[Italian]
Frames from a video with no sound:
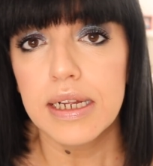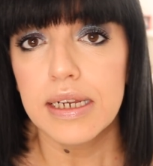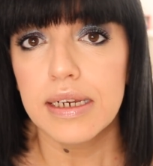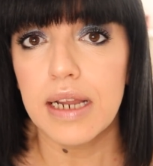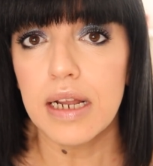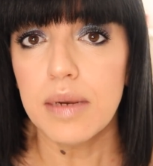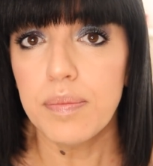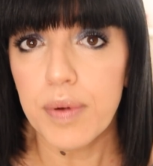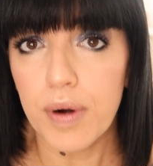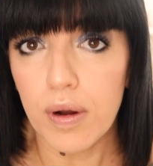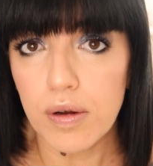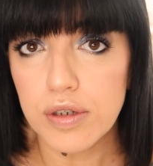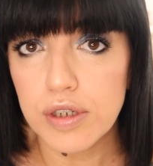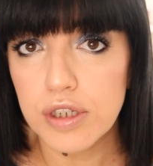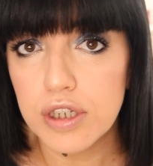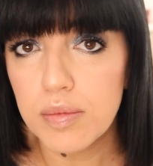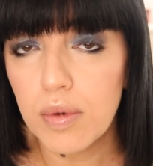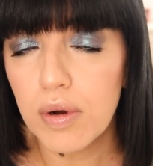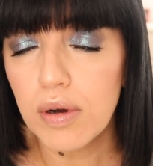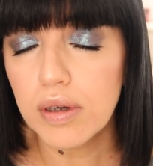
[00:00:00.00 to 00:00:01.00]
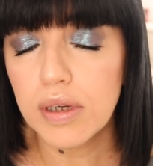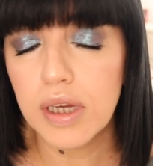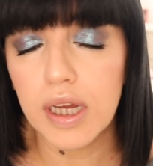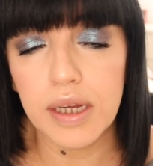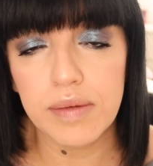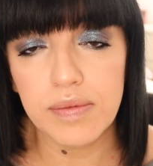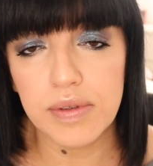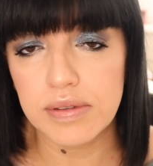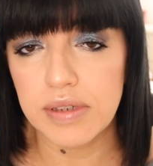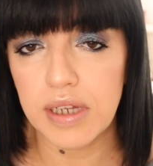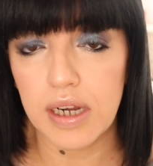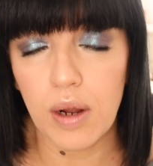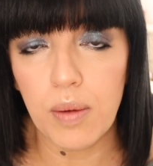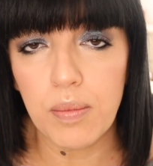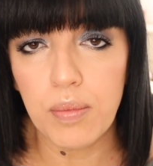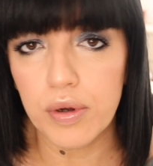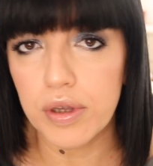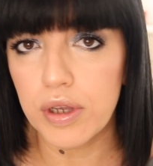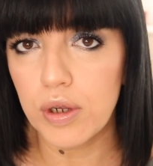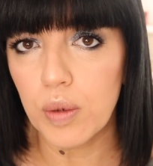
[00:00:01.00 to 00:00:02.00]
Nel prossimo, che sarà un
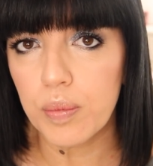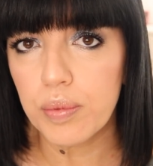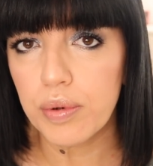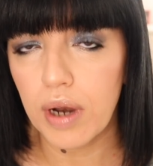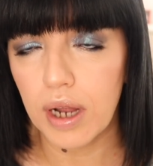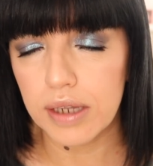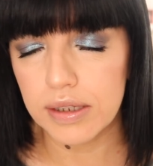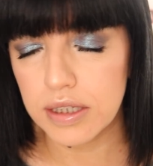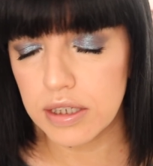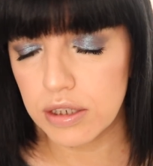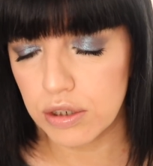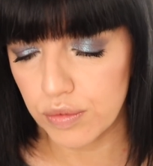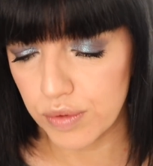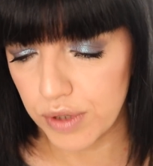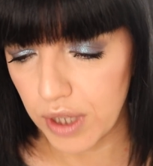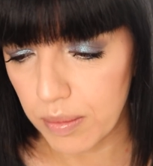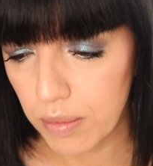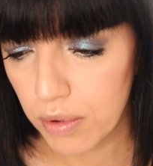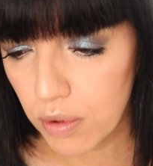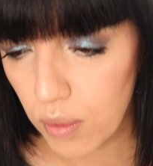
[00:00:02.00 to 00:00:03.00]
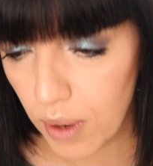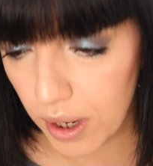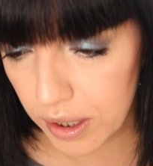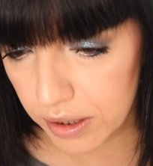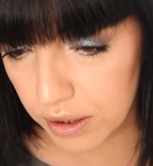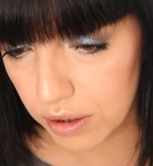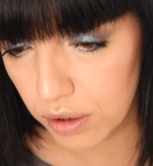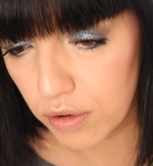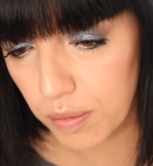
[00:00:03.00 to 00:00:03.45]
pochino più là, adesso vediamo quando,